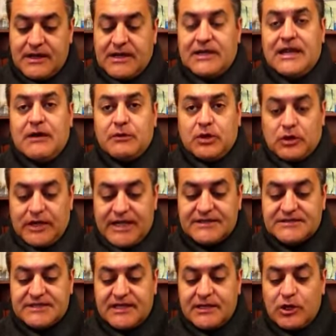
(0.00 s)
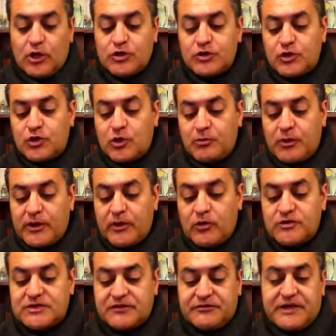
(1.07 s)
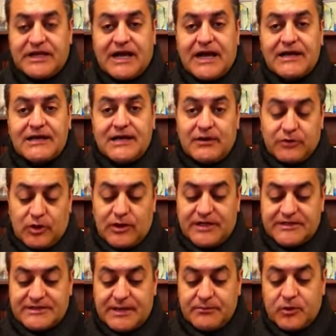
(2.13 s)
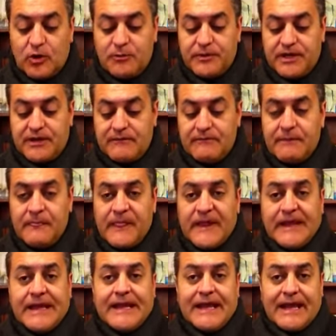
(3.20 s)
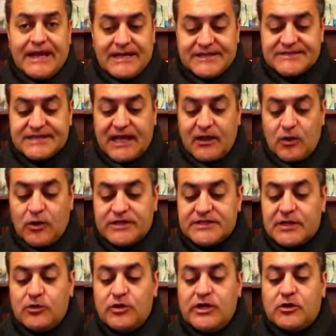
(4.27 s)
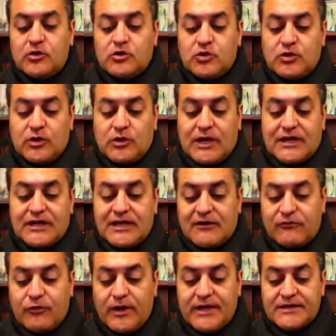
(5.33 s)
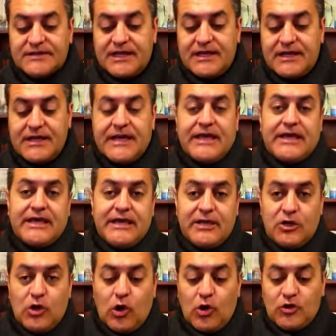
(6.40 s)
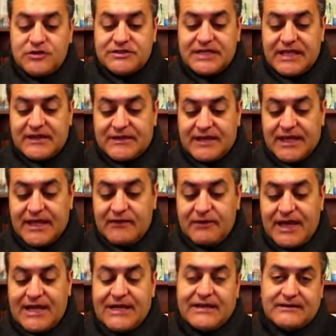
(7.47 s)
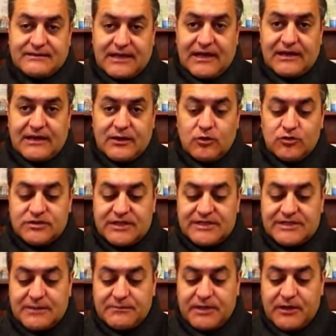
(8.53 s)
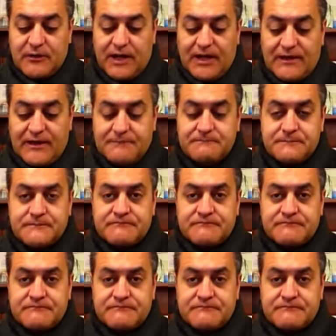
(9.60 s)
La violencia del otro no puede justificar la violencia propia. El Estado es el único titular de la fuerza y no se debe alentar la justicia privada.